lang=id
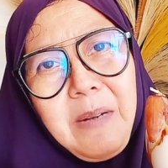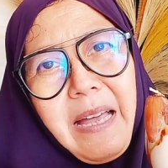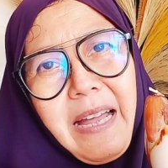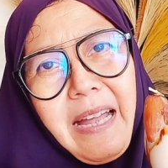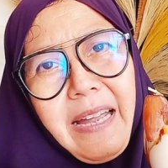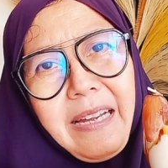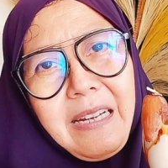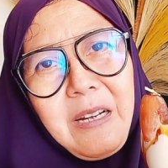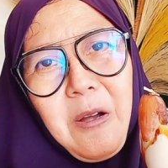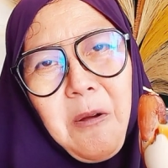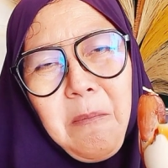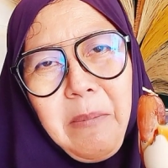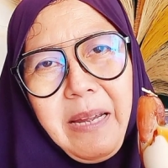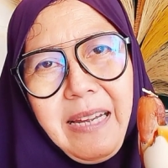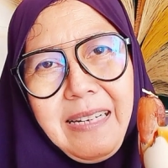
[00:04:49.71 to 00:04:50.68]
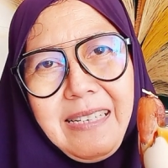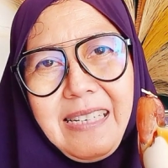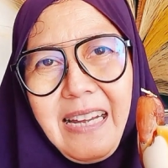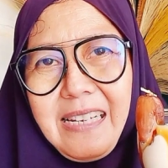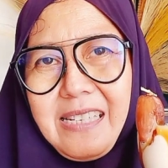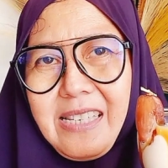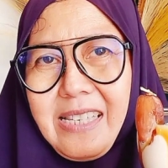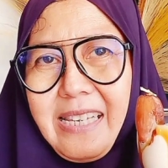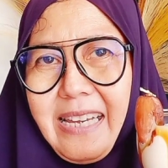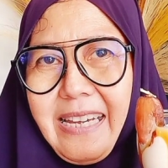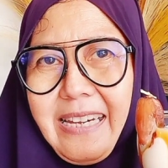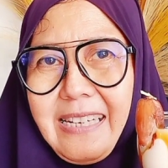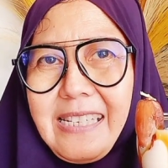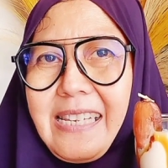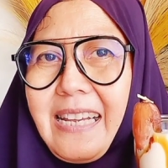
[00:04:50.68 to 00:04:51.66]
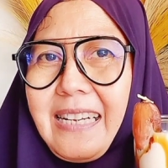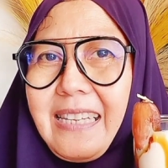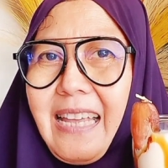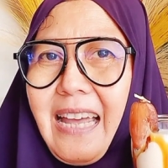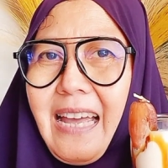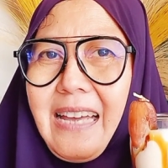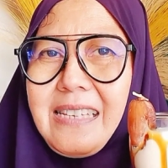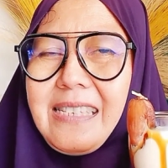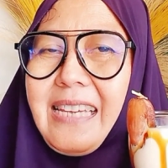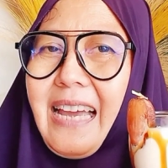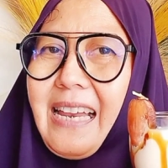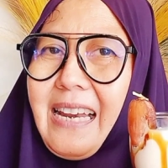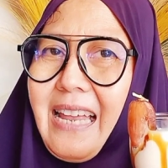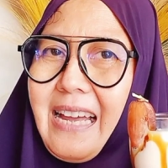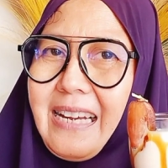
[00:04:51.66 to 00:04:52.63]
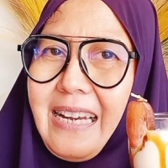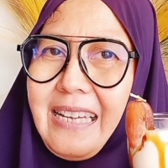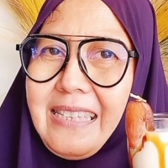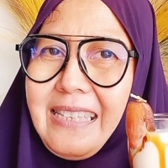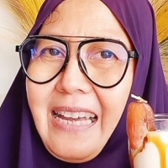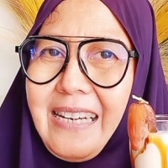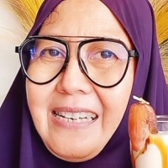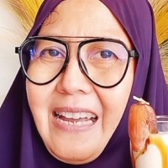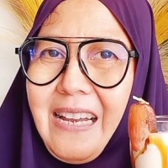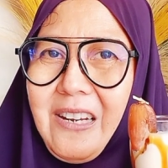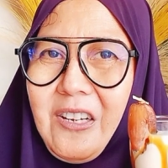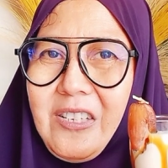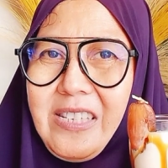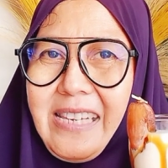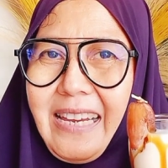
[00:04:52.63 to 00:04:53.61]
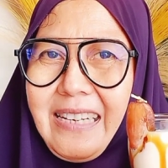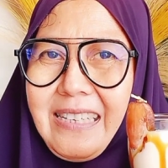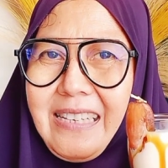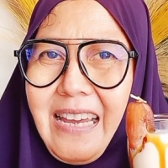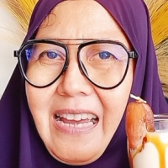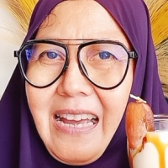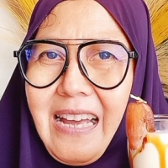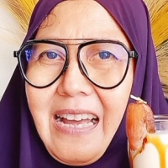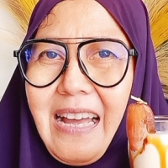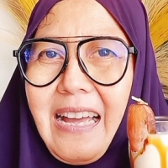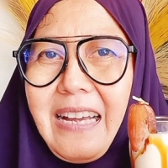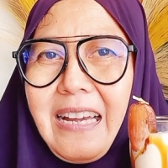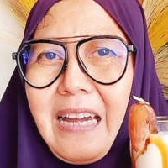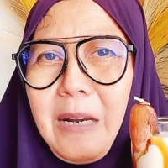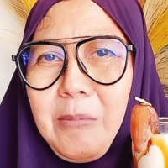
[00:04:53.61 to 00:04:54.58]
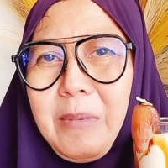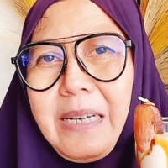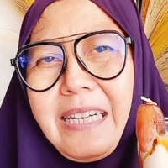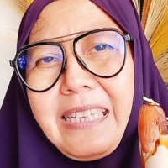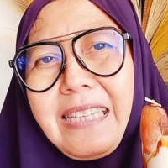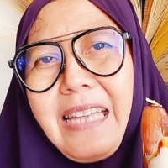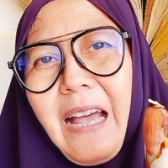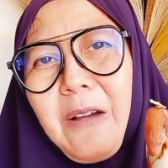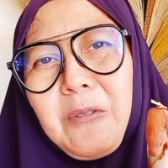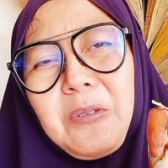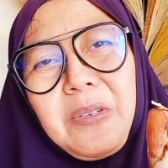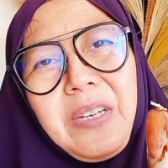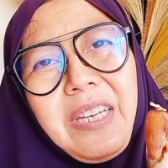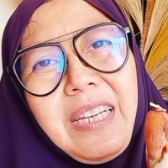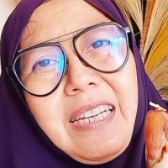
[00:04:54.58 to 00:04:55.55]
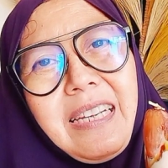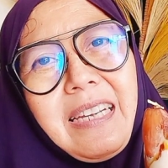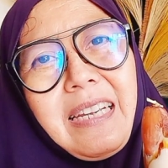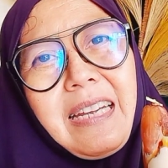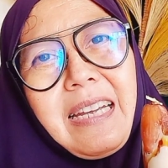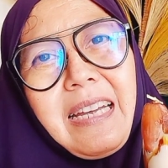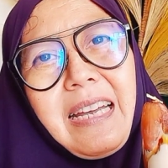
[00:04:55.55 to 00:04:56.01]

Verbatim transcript: like, komen, dan share serta nyalakan tanda loncengnya agar mengetahui